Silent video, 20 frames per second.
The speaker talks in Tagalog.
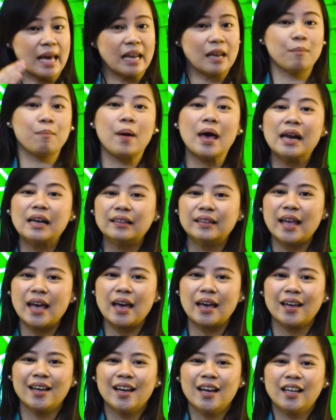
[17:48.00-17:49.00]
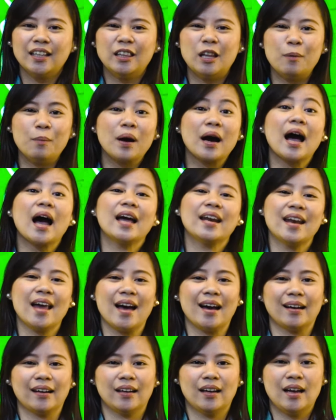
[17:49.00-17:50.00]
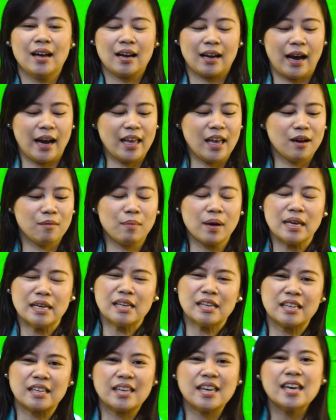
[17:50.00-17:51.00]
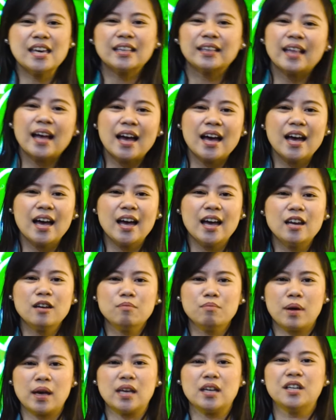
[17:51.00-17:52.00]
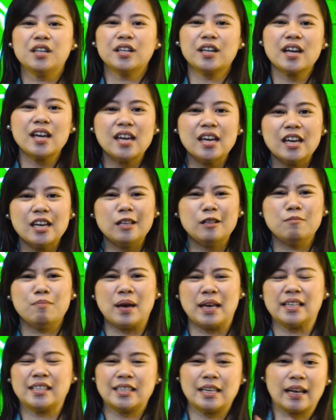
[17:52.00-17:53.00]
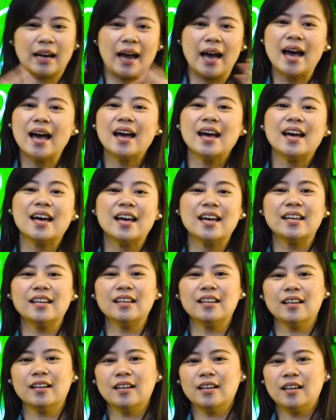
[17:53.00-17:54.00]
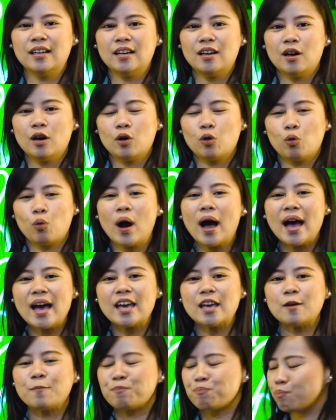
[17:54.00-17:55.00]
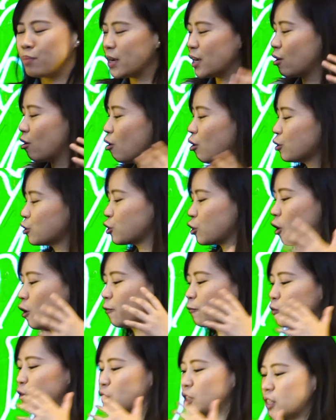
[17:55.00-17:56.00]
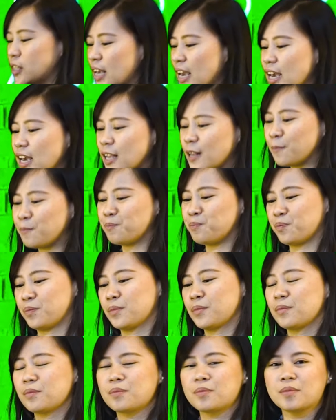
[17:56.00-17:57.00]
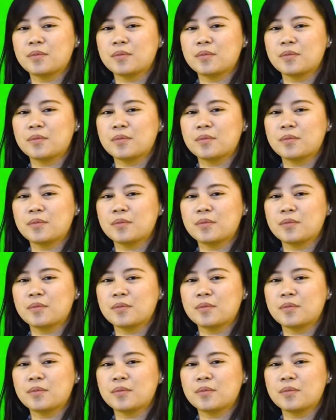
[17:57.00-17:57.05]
nagre-rebelde na mga anak. Kaya may inggitan, may greed, may siraan. Why? Because of sin